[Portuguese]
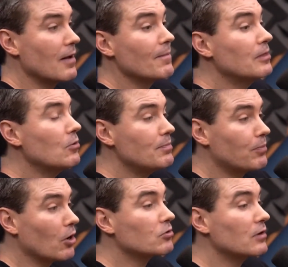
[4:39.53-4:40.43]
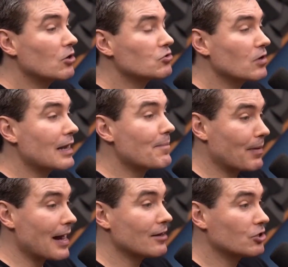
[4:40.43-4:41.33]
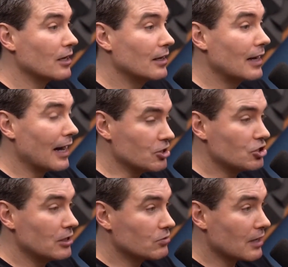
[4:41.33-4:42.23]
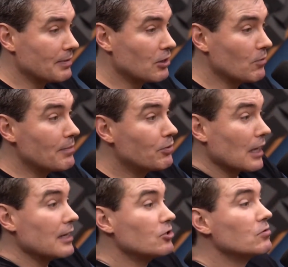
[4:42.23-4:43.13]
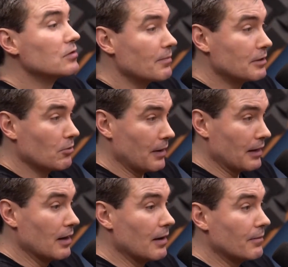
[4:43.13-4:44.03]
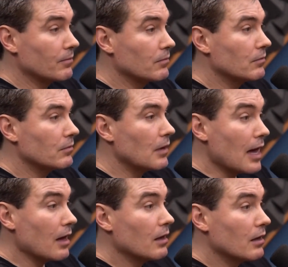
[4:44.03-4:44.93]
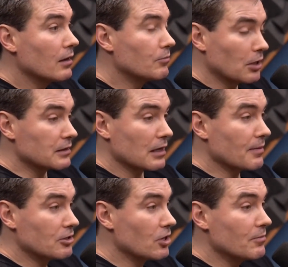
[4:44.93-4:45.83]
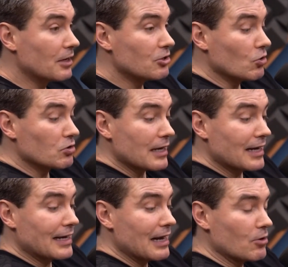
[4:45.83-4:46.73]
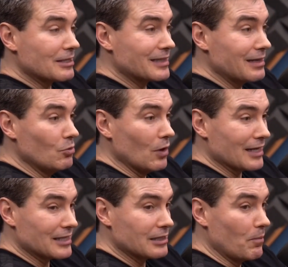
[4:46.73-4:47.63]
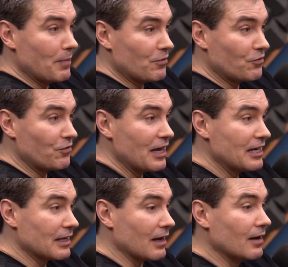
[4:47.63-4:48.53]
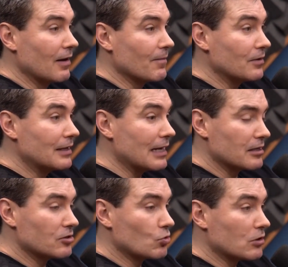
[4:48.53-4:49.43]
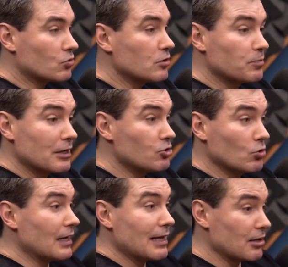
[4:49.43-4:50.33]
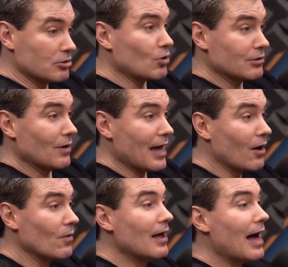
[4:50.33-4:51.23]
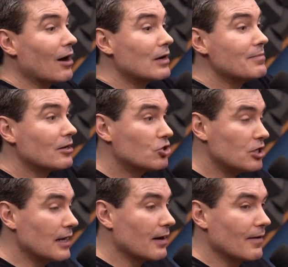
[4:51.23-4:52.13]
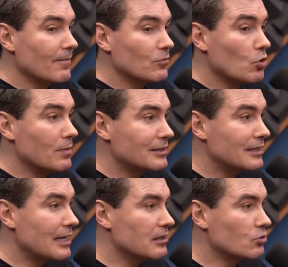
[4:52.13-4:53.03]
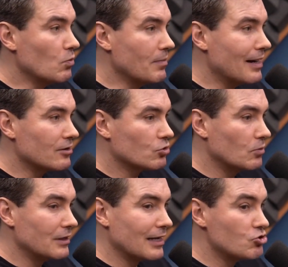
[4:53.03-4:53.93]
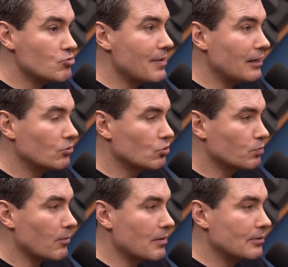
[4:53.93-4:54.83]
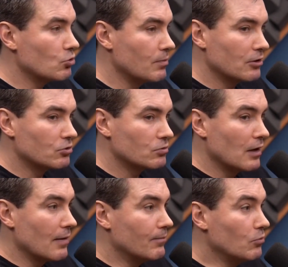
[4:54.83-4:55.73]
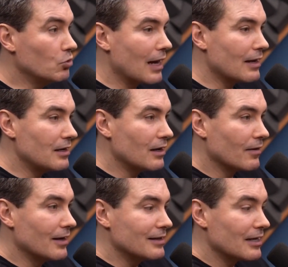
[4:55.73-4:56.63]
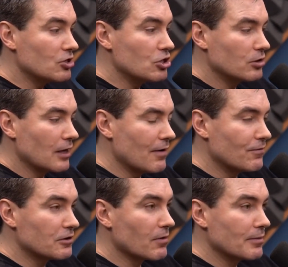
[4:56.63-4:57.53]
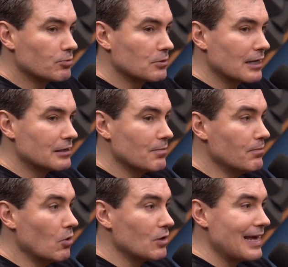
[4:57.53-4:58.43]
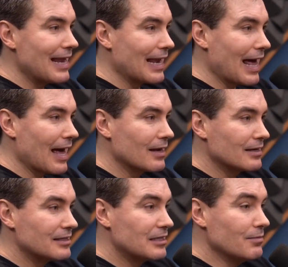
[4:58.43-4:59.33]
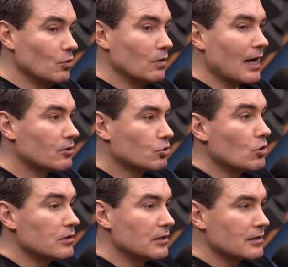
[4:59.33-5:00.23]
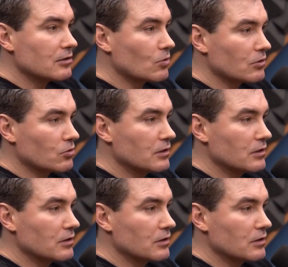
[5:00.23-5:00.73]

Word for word: Não importa. O negócio é, na prática, a gente não sabe tão bem. Por que a gente não sabe tão bem? Não tem dados. É, porque exatamente, porque a gente não consegue criar uma simulação perfeita dessas situações porque a gente não tem dado a situação real. Uhum. Agora imagina como as ciências humanas, como o entendimento dos problemas humanos mudaria se a gente efetivamente pudesse modelar, simular todas essas situações.